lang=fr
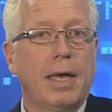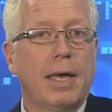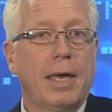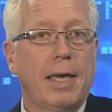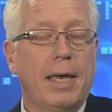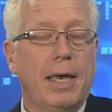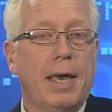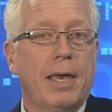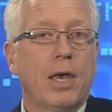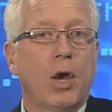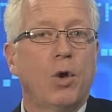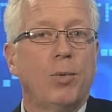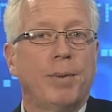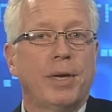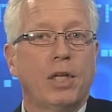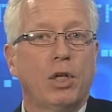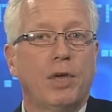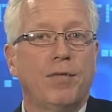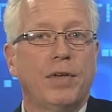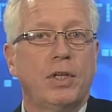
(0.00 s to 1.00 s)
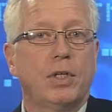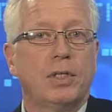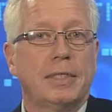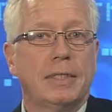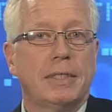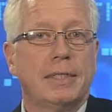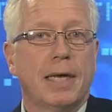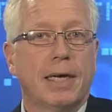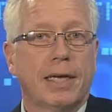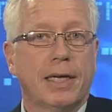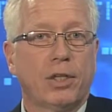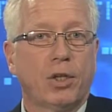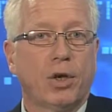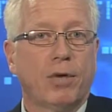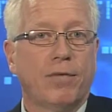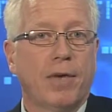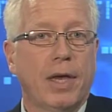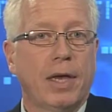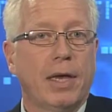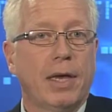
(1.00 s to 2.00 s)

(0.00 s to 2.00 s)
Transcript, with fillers: et ayant un prix de levée de 680